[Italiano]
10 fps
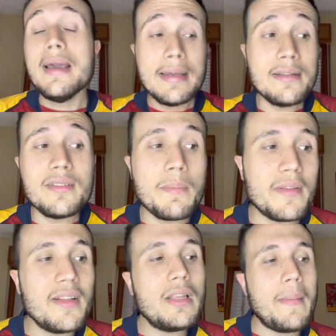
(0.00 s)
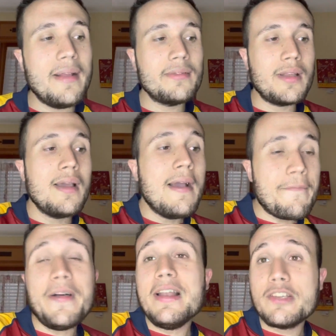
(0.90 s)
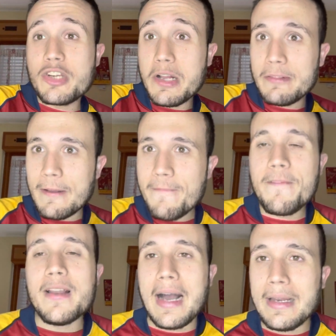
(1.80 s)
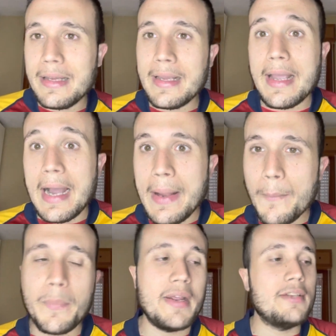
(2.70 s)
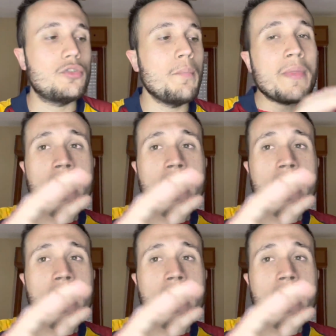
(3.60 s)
indipendentemente dalle scelte finali che ha preso.